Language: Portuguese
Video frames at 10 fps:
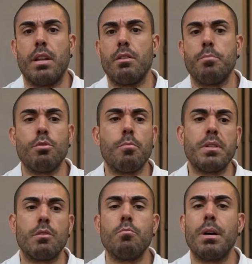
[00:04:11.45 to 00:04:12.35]
Né? Então a pessoa
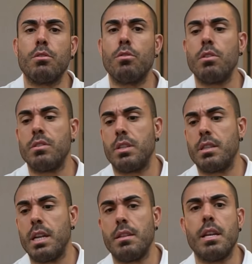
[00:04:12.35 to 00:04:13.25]
começa com uma dose que
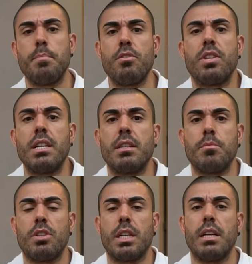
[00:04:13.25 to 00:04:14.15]
tem, de repente, 3
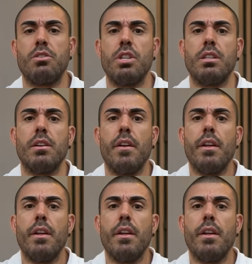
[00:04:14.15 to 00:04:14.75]
gramas de creatina.